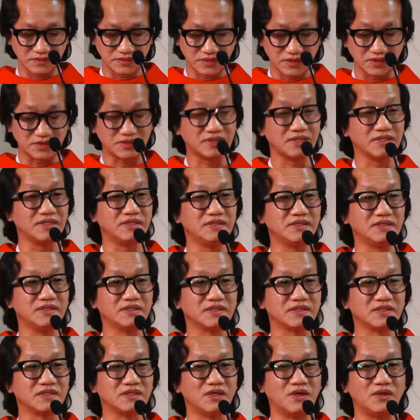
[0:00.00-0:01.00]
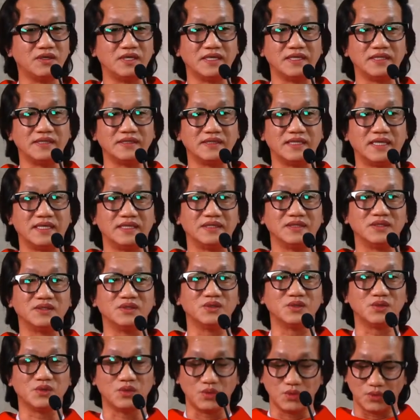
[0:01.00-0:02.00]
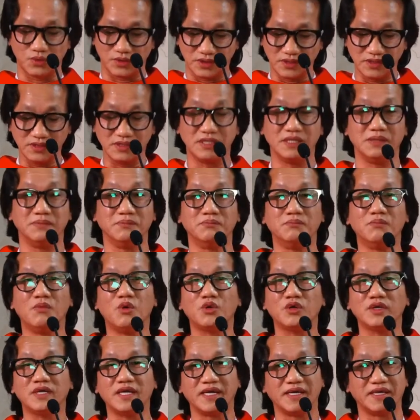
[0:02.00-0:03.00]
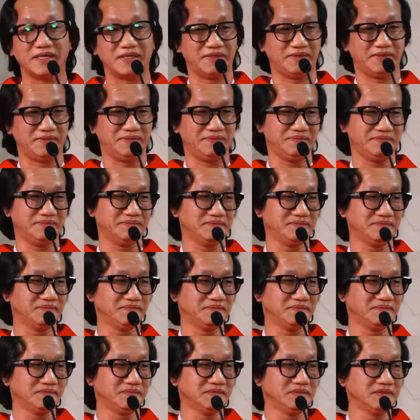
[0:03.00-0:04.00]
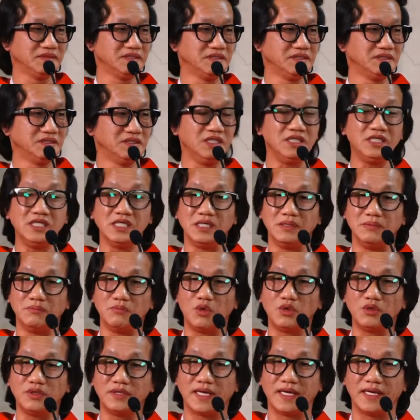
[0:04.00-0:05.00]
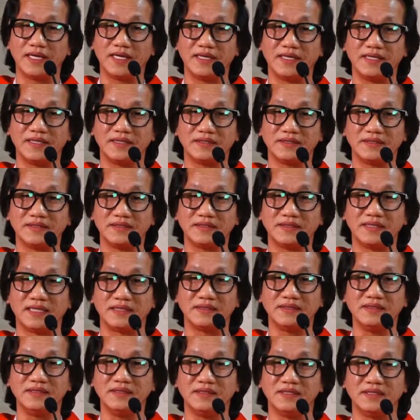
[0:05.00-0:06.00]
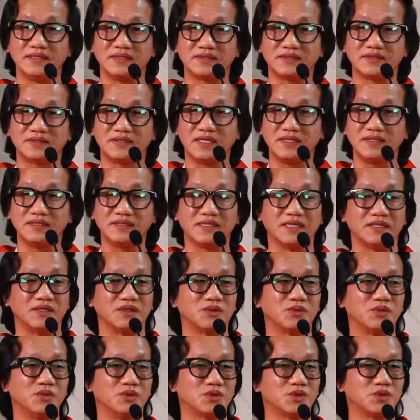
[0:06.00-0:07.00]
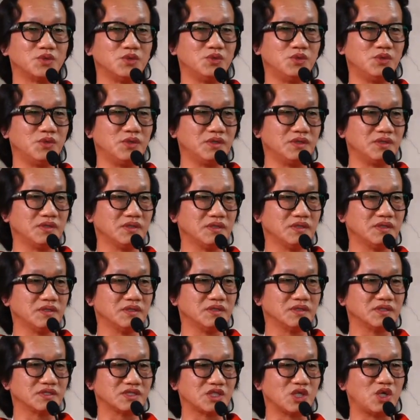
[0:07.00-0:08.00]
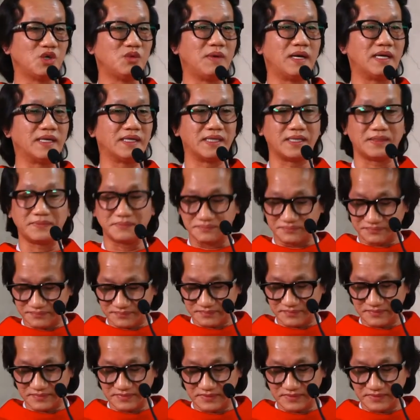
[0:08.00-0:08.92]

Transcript: Thứ tư đó là hình ảnh của những người môn đề. Những người môn đề là những người thân cận của Chúa. Sau ba năm